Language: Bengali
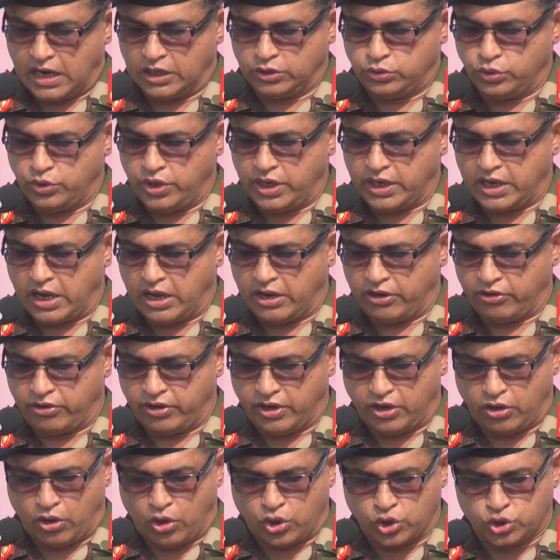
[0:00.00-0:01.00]

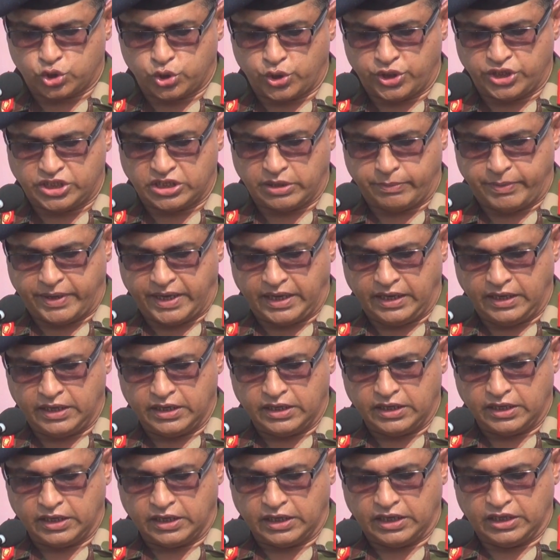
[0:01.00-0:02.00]
আধুনিকায়নের অংশ হিসেবে
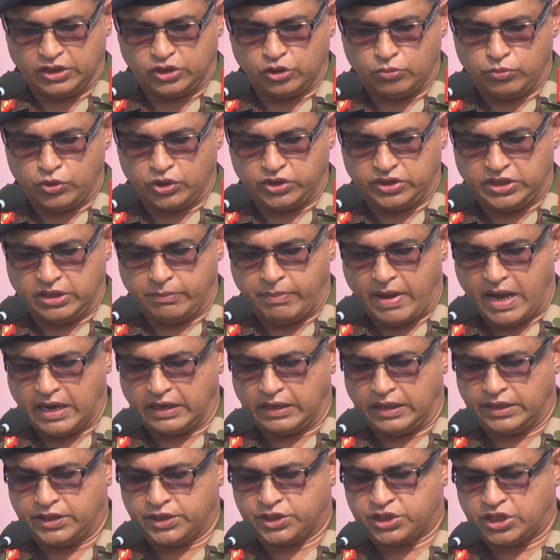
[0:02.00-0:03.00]
ইতিমধ্যে
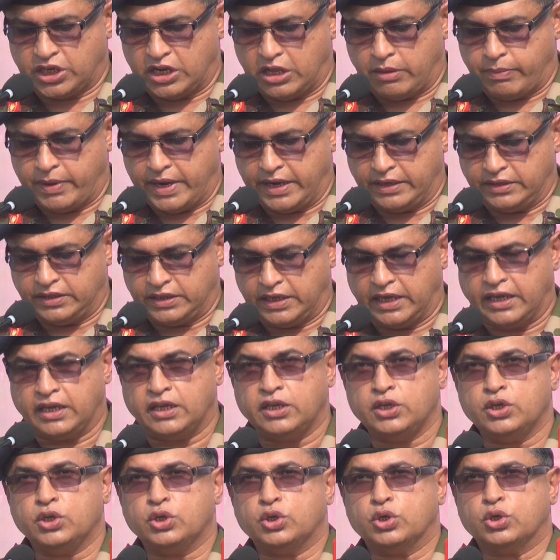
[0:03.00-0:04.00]
বাংলাদেশ সেনাবাহিনীতে
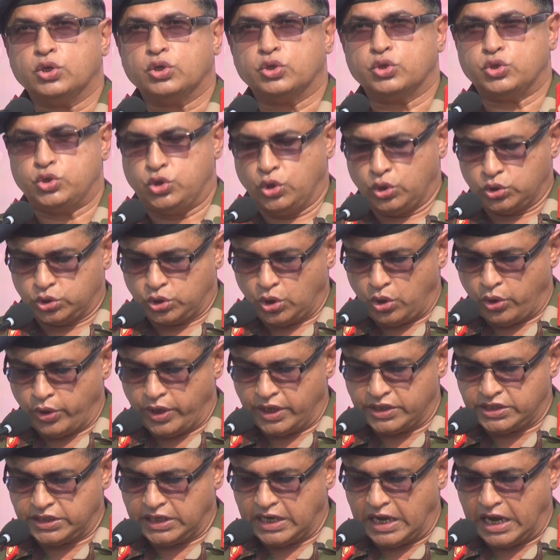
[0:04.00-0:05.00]
যুক্ত
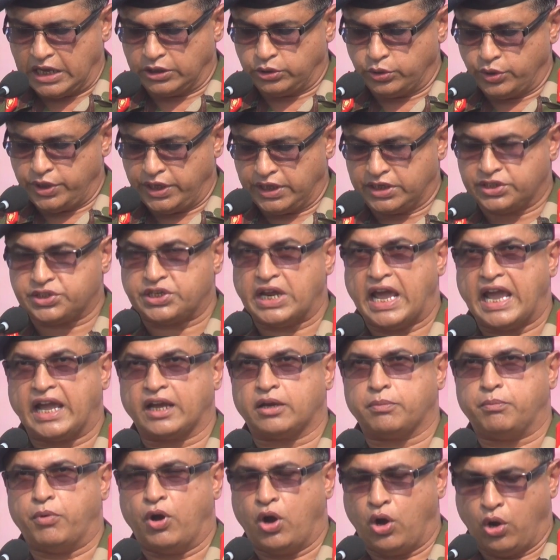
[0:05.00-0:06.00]
হয়েছে আধুনিক
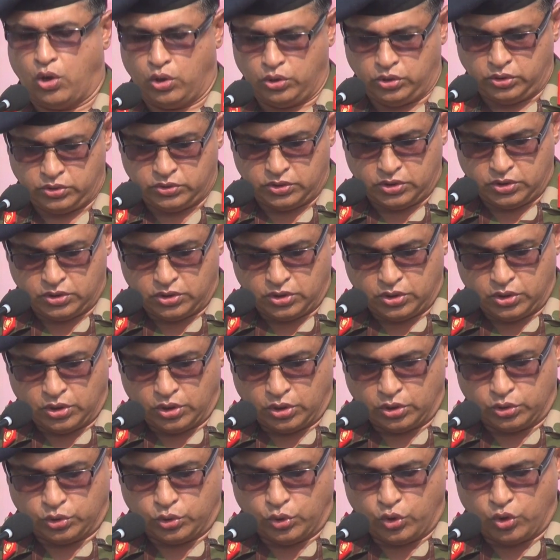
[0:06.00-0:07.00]
ট্যাঙ্ক বহর
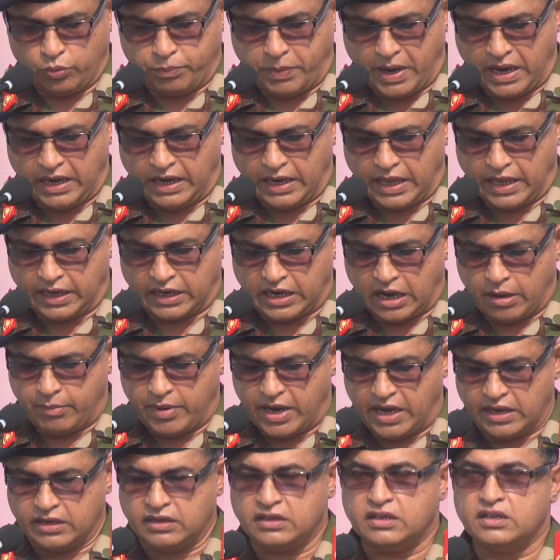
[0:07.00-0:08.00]
দূরপাল্লার
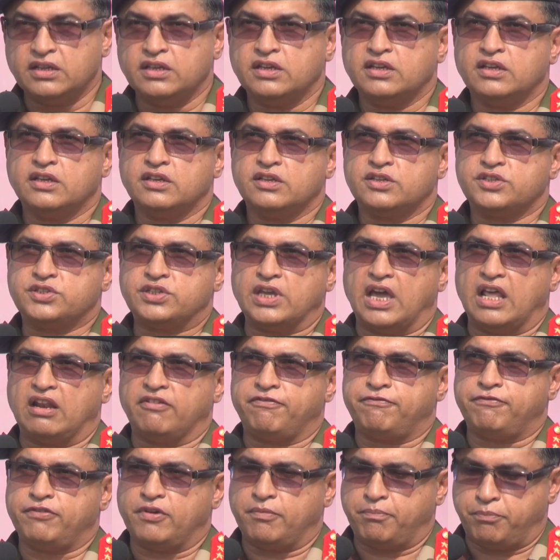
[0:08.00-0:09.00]
কামান
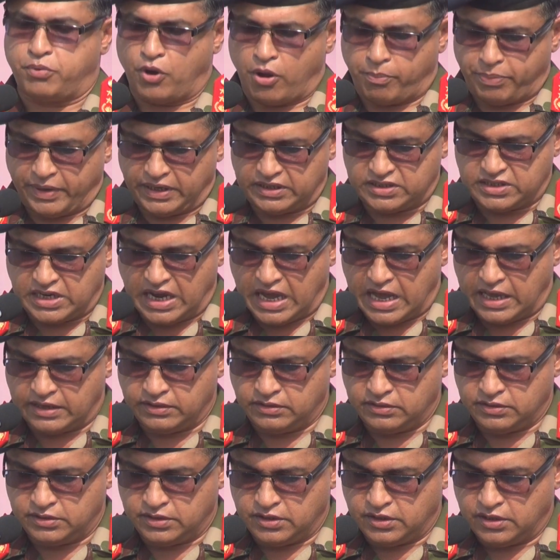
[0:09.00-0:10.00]
সেলফ প্রপেলড
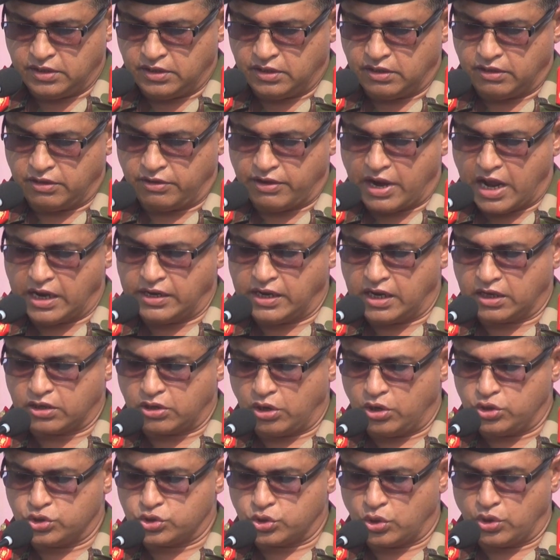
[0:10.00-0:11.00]
গান রাডার
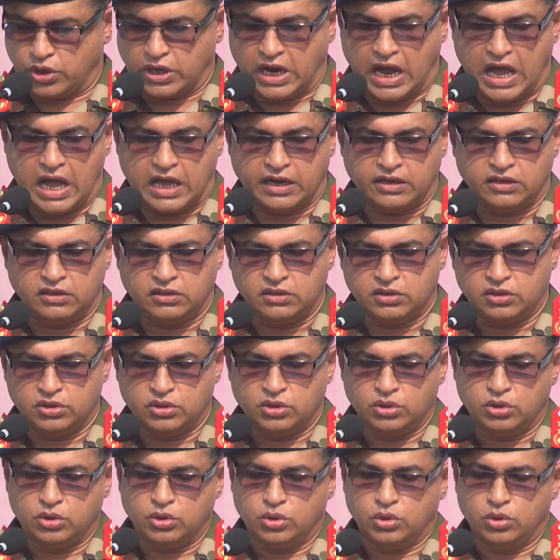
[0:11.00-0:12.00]
কন্ট্রোল গান
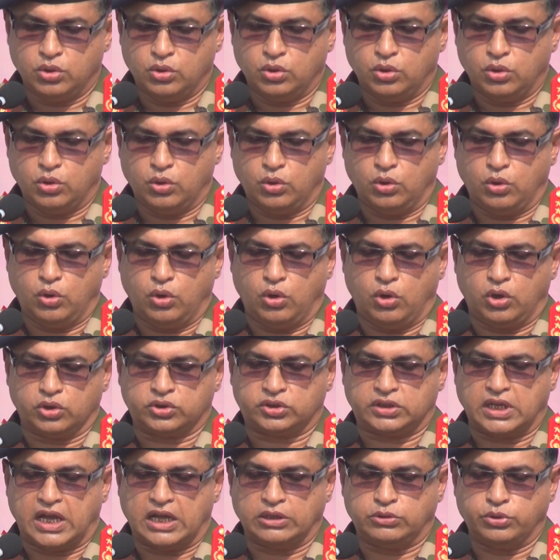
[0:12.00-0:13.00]
ও
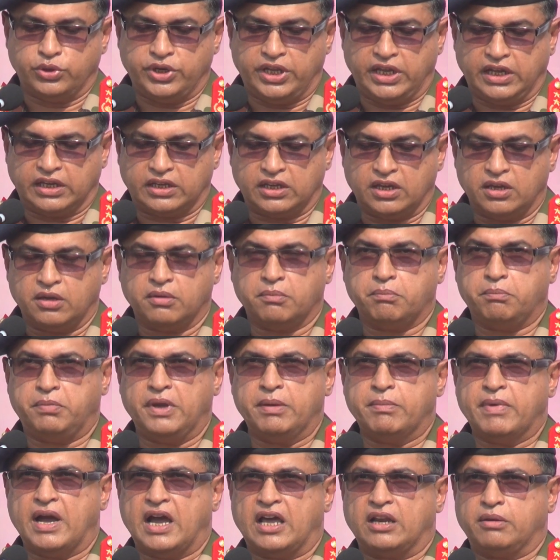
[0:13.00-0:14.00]
অত্যাধুনিক
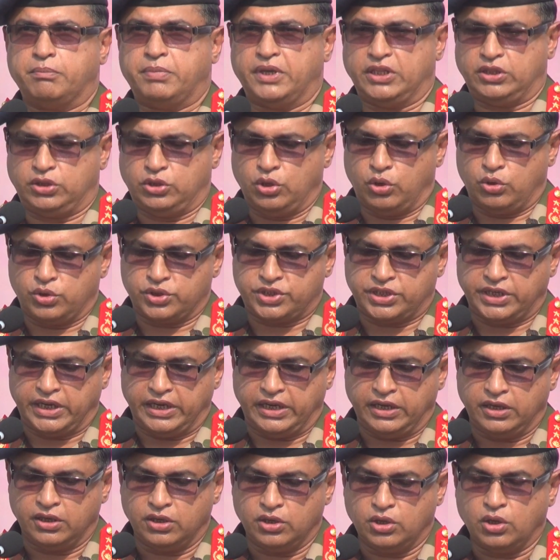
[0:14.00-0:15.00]
বিমান
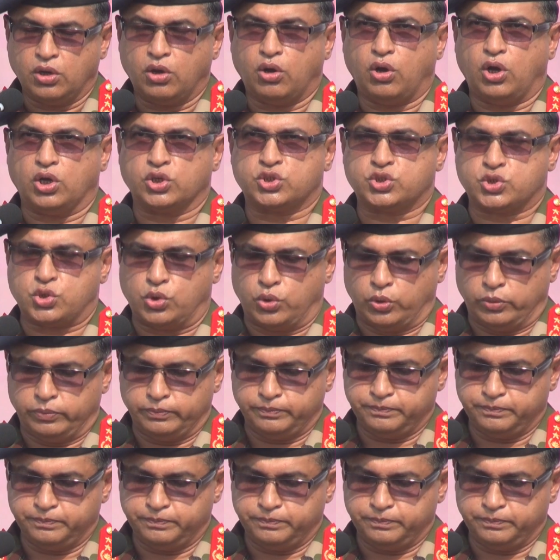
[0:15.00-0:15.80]
বিধ্বংসী অস্ত্র